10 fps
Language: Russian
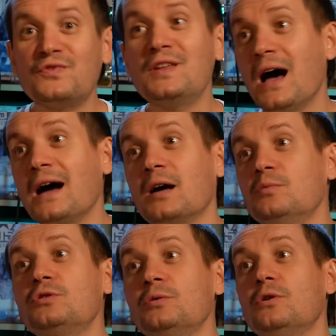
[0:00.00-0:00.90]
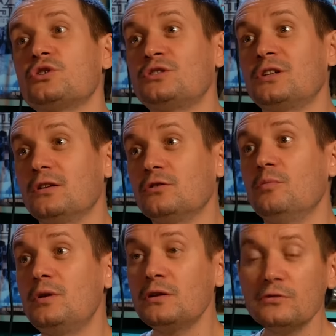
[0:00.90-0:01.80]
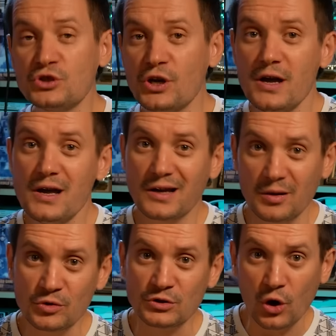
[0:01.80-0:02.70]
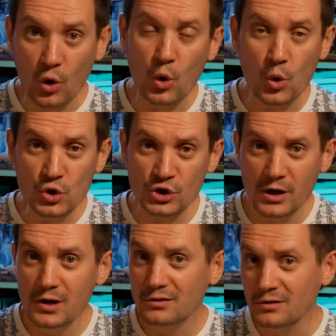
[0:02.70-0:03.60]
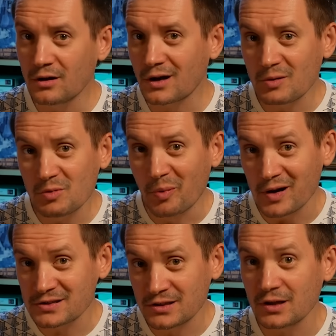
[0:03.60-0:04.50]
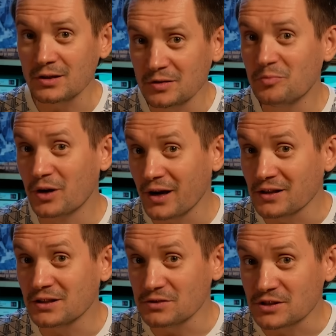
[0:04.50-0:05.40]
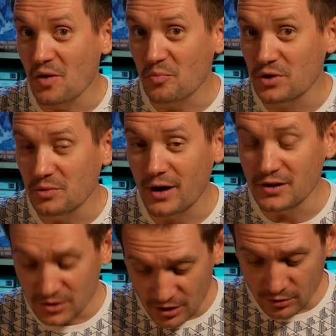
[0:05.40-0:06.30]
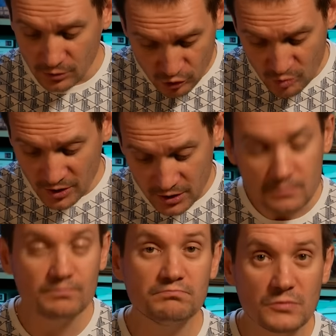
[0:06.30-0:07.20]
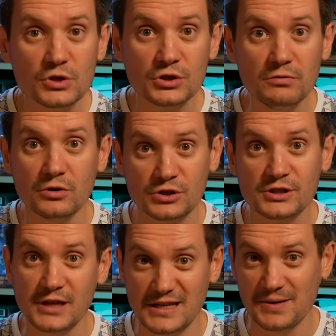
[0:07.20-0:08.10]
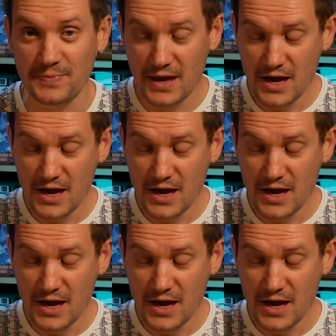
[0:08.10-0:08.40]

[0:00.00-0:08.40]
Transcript: Да, кому-то может зарандомить лучше, кому-то хуже, но как бы паста про это, вы сами понимаете. Кинул кубик, ну живешь с этим.